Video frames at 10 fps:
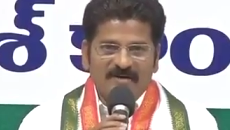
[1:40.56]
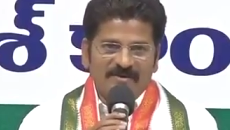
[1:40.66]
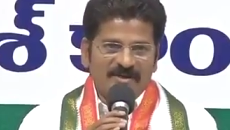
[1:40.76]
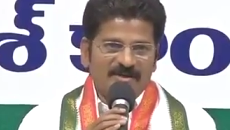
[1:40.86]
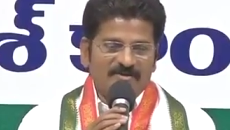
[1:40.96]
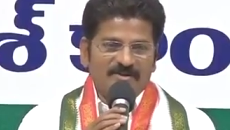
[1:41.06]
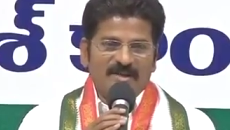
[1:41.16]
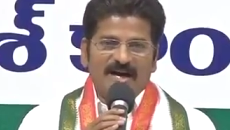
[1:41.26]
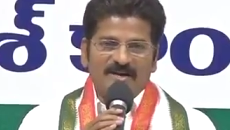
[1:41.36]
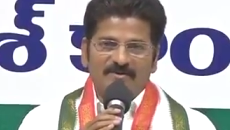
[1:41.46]
అవినీతి
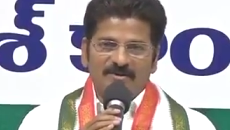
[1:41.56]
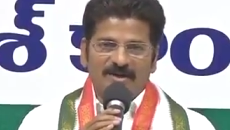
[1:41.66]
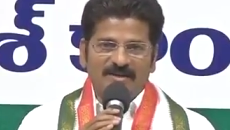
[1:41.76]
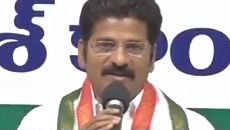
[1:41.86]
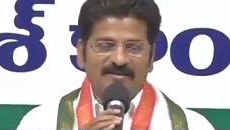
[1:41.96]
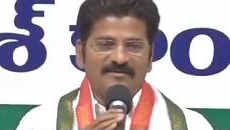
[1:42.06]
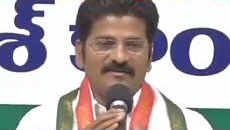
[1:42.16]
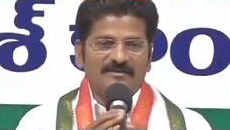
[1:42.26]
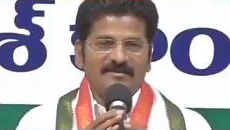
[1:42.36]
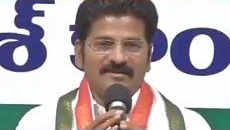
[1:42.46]
దాగి ఉన్నది
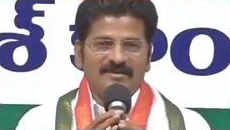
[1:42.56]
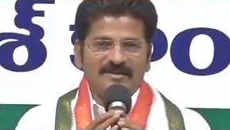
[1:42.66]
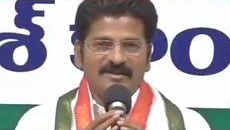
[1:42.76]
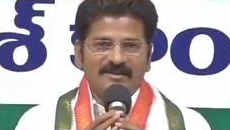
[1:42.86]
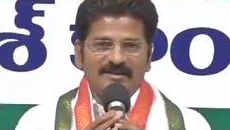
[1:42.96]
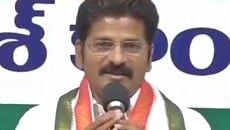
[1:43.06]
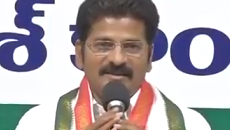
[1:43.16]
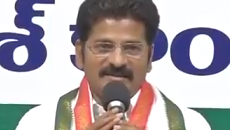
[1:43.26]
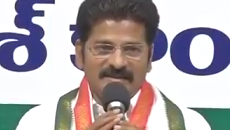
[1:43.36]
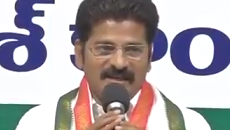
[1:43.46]

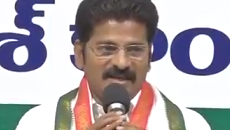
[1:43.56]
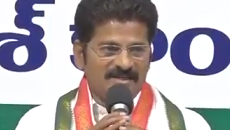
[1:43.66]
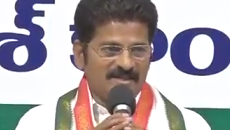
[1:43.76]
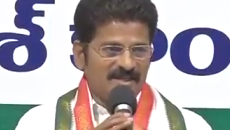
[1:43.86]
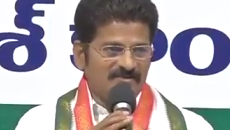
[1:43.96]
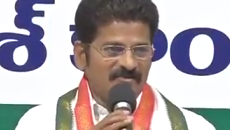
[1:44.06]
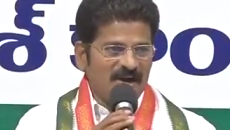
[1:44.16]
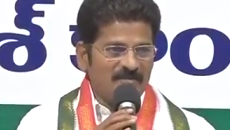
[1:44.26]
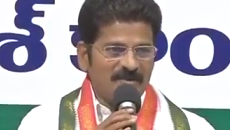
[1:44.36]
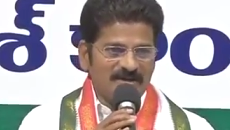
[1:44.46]
రియల్ ఎస్టేట్
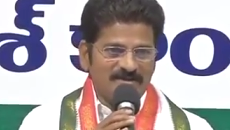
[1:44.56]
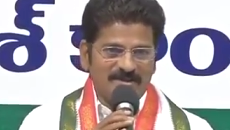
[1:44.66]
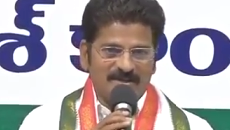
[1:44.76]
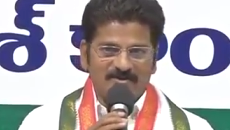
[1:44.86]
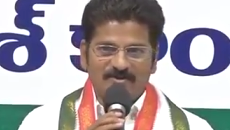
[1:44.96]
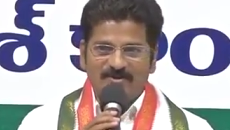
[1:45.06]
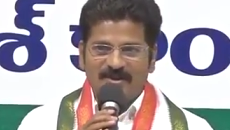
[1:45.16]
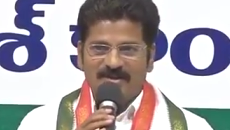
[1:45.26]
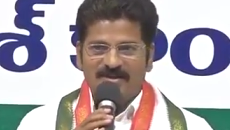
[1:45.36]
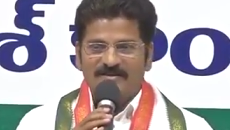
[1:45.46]
వ్యాపారం
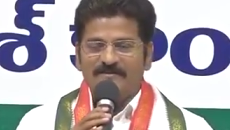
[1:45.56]
జరుగుతున్నది